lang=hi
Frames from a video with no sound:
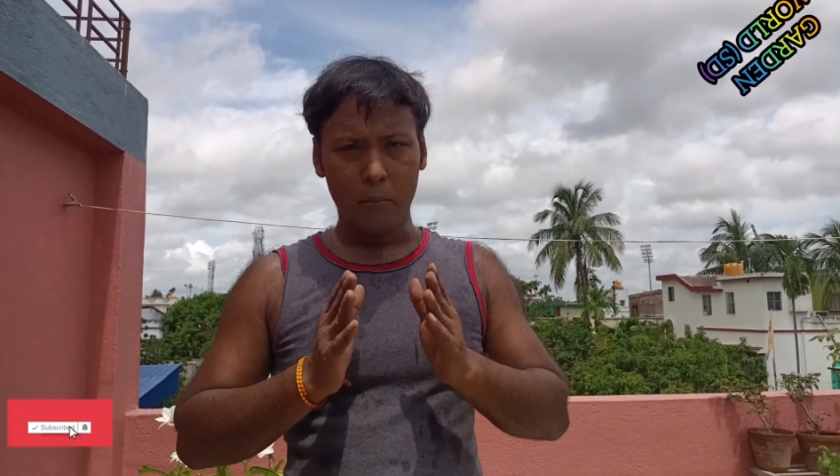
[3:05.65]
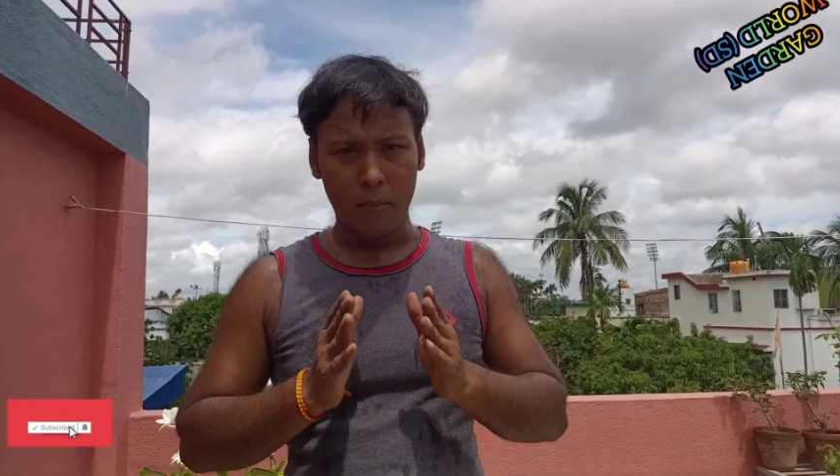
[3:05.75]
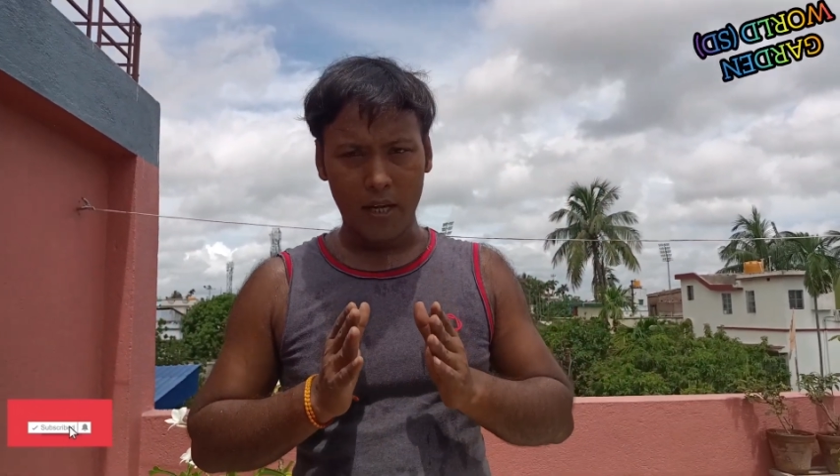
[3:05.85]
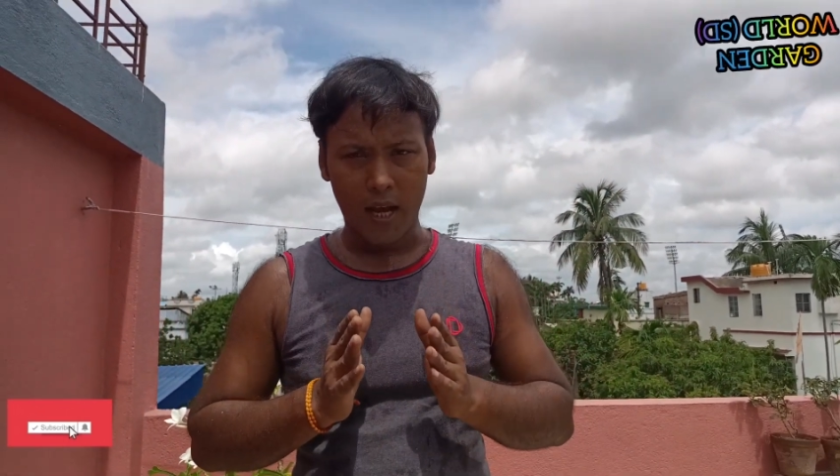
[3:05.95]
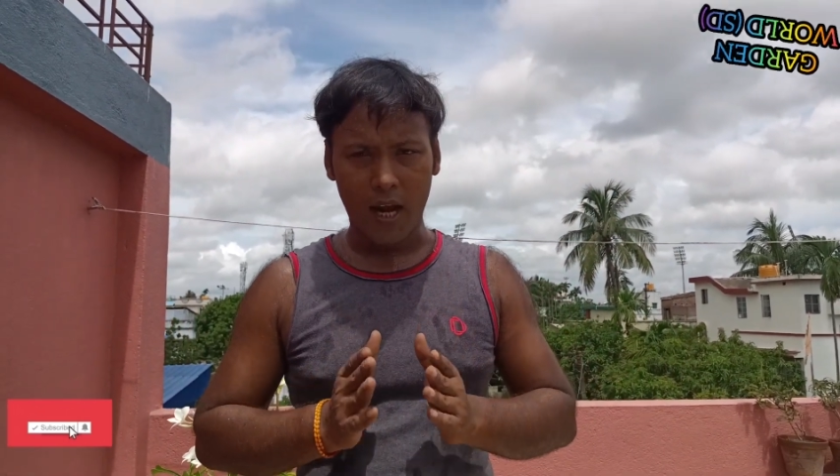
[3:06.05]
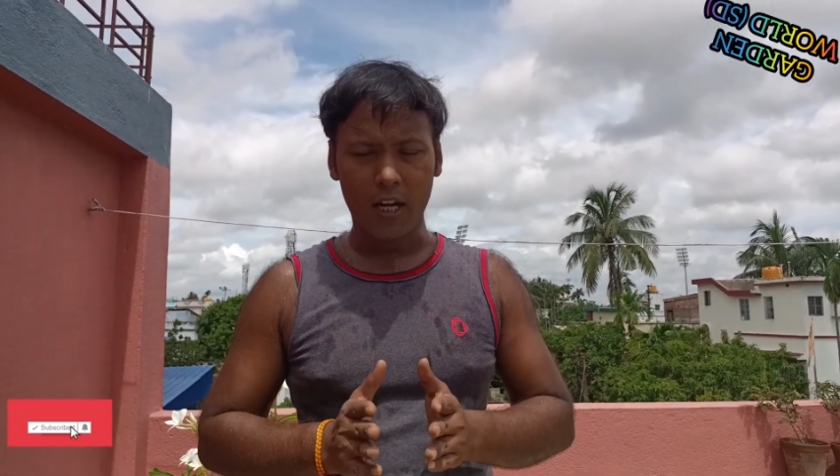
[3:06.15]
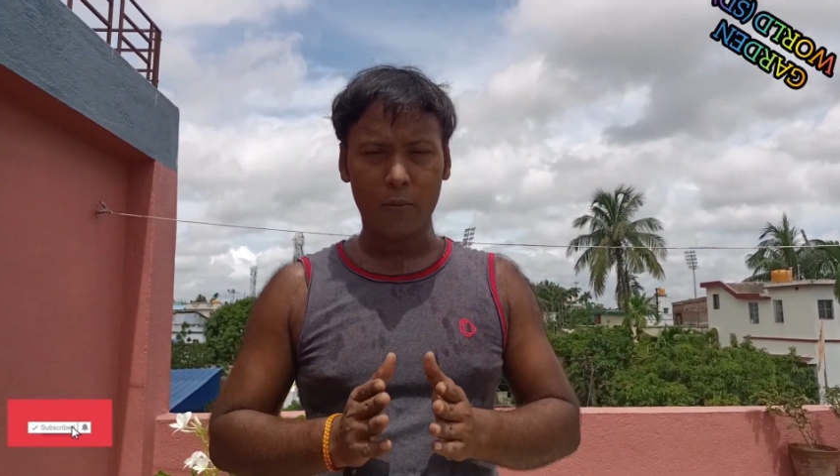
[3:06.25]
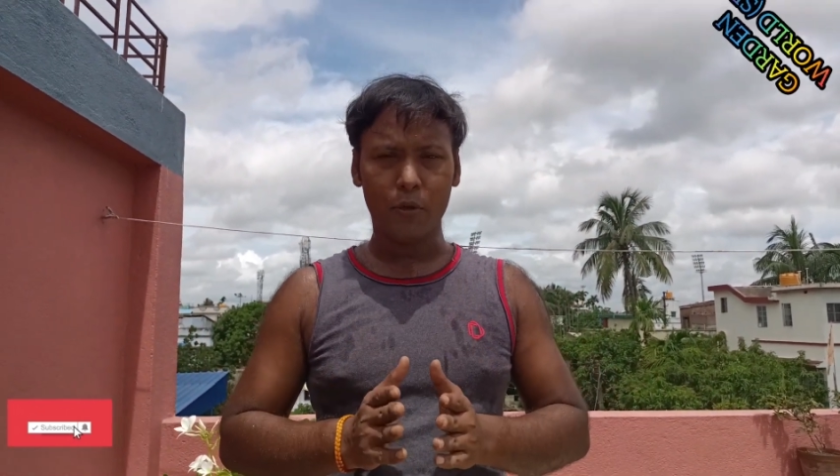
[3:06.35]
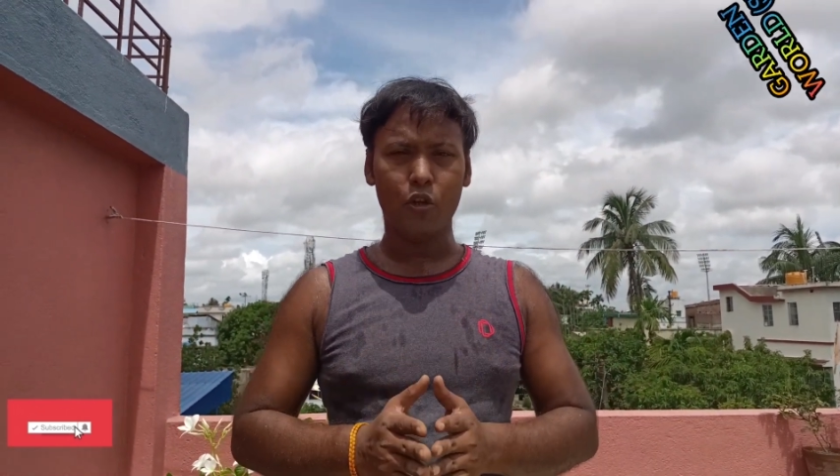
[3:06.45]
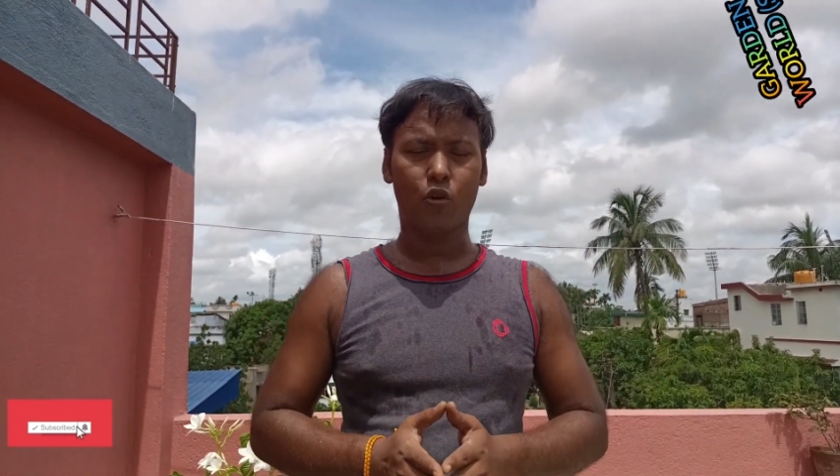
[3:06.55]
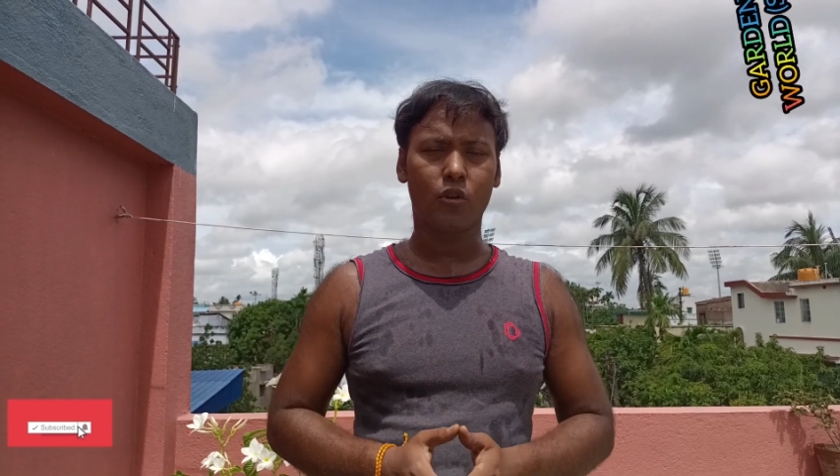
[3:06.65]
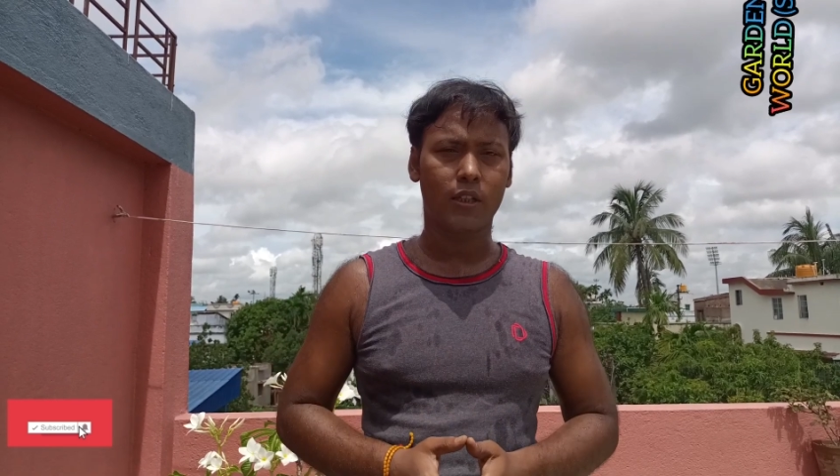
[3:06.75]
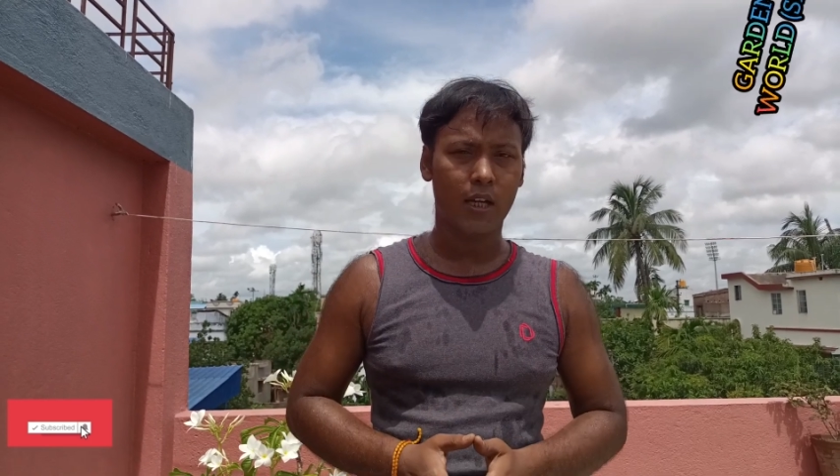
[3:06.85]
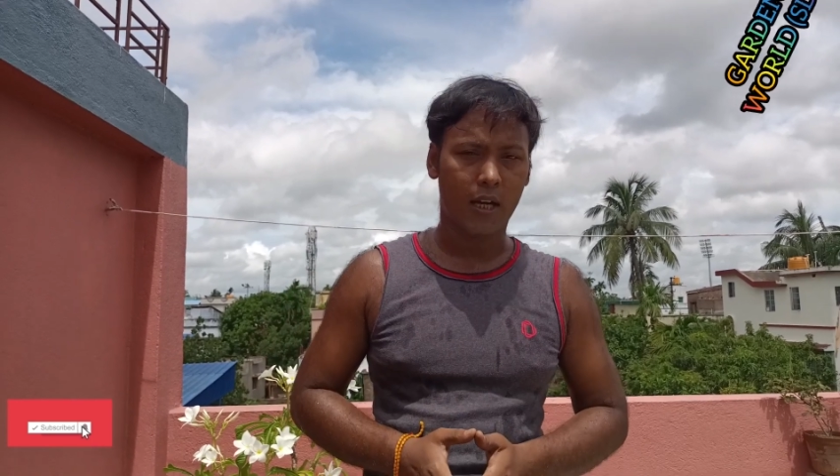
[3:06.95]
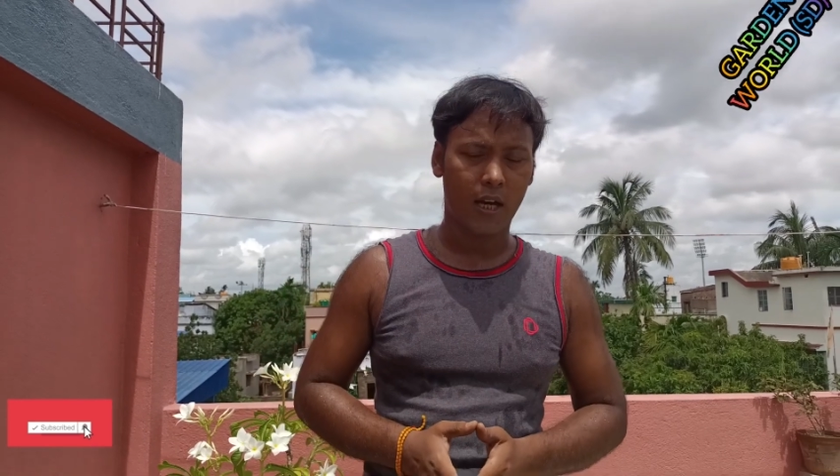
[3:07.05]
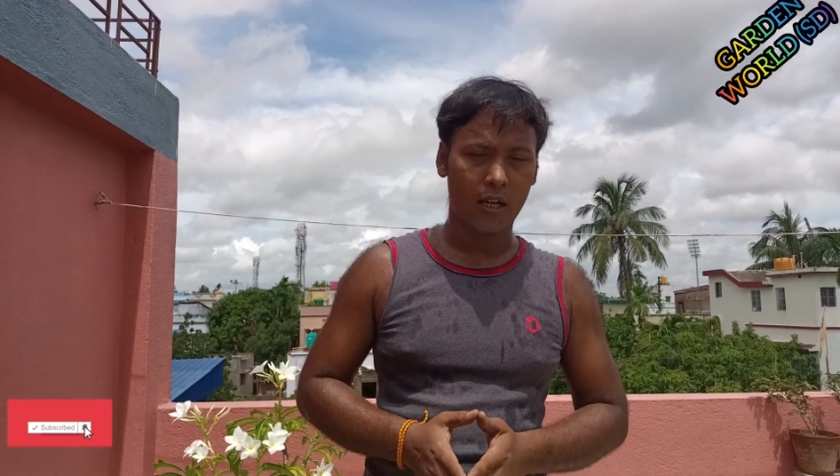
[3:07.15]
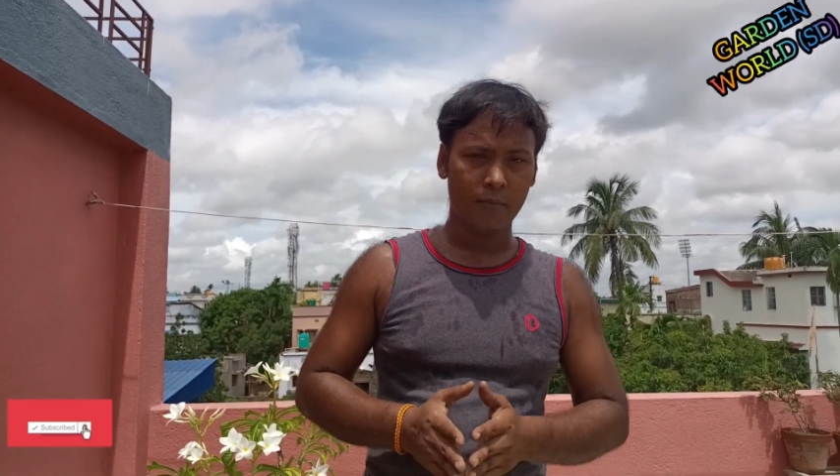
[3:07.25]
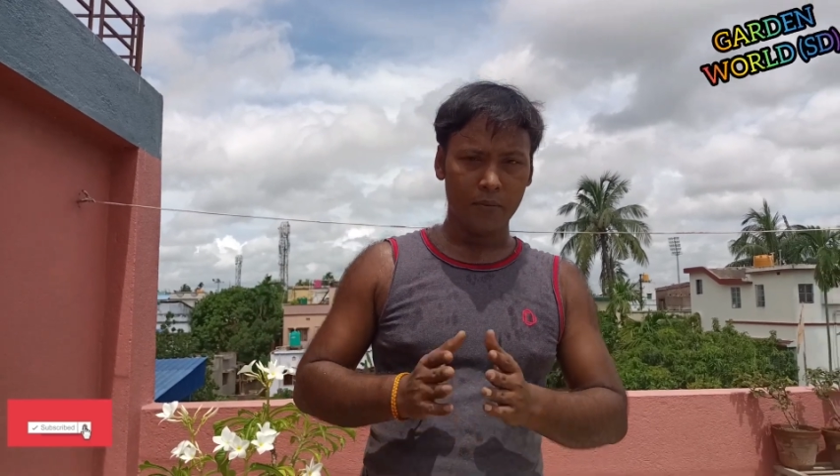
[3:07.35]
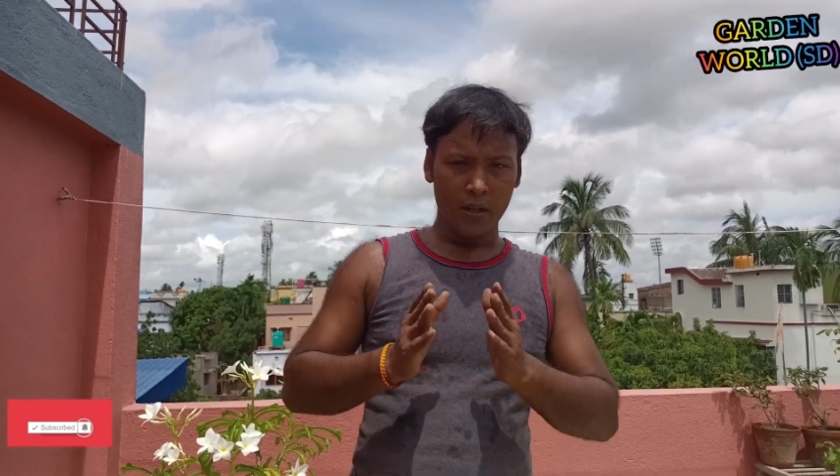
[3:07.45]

मेरे हर एक वीडियो को देखकर